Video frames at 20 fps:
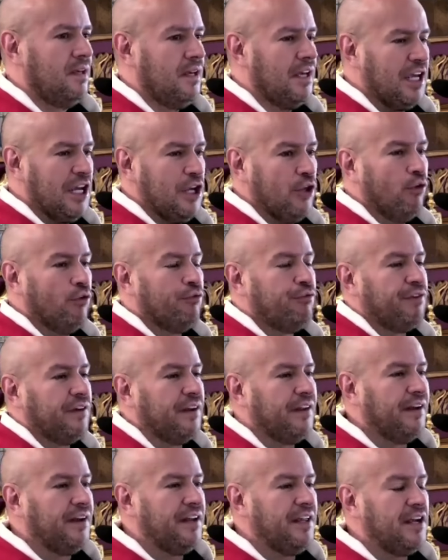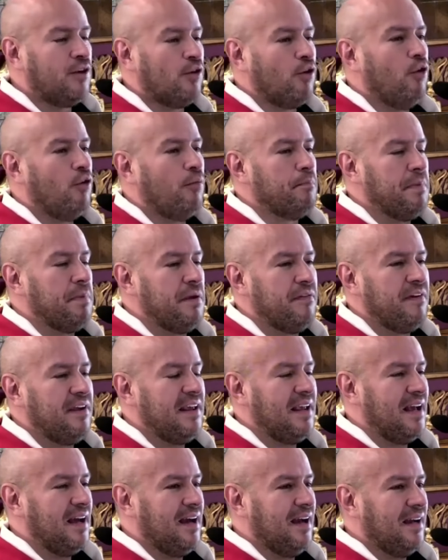Y don Federico
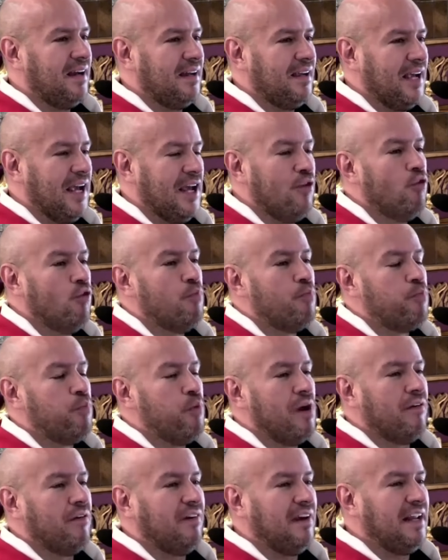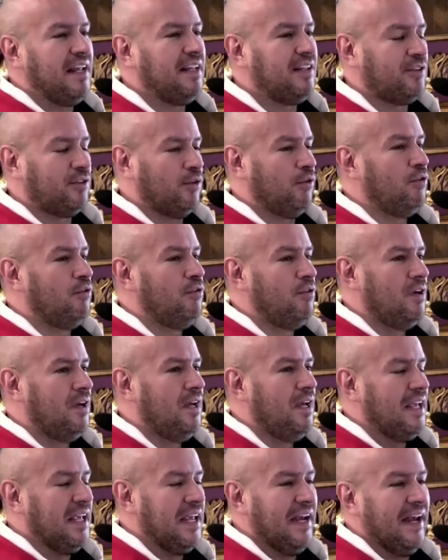vivía en un pueblito
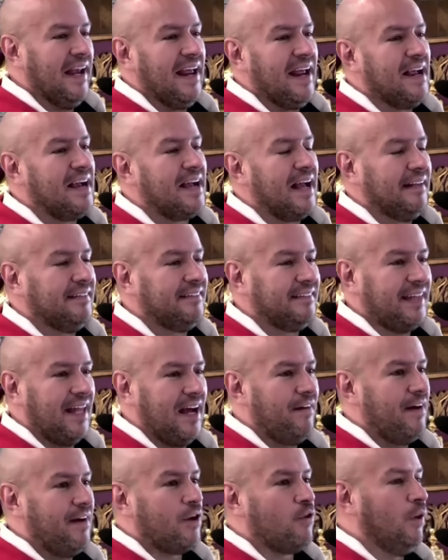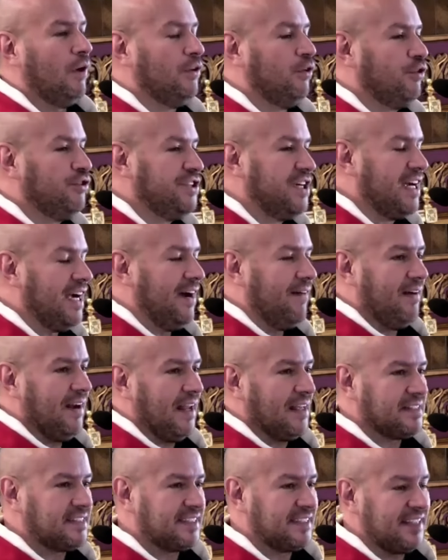y le encantaba cuando llegaba
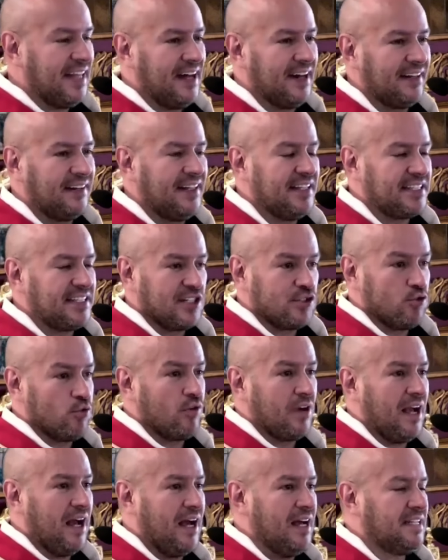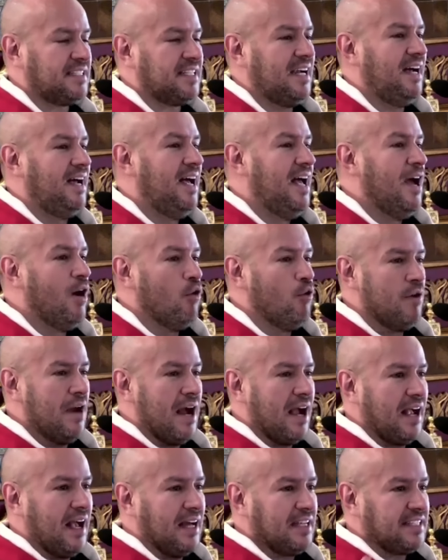las tardes a su casa,
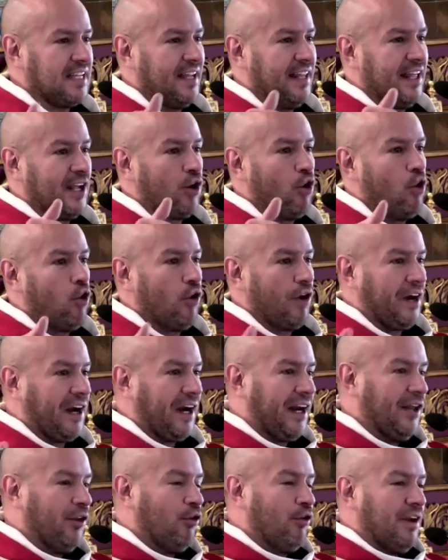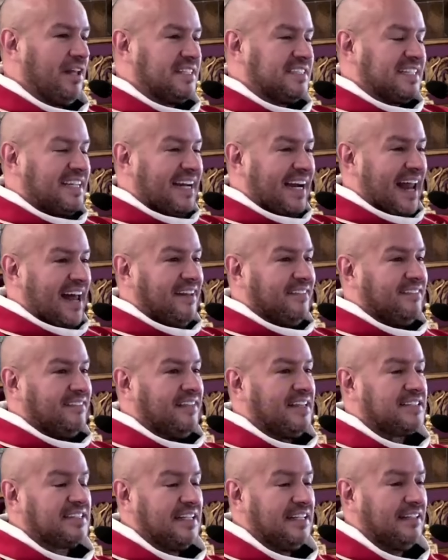una casa de corredores
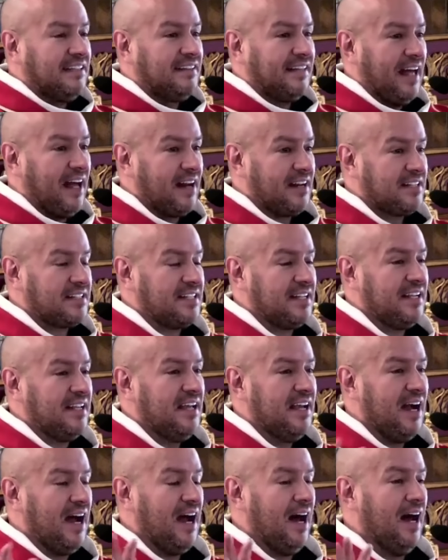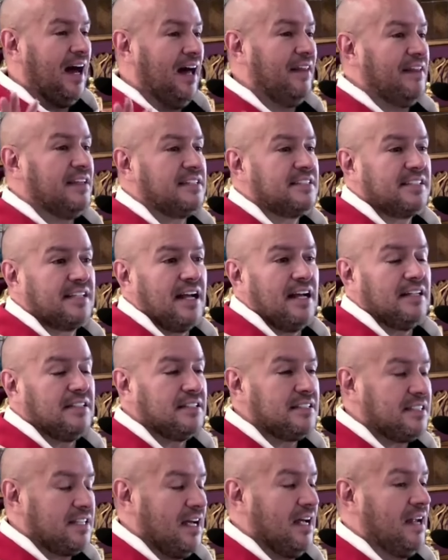grandes, sentarse a
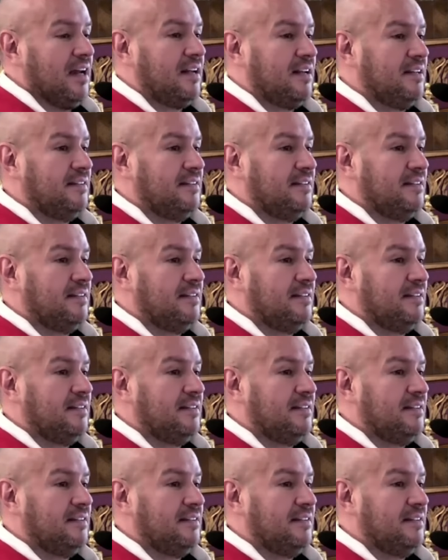descansar.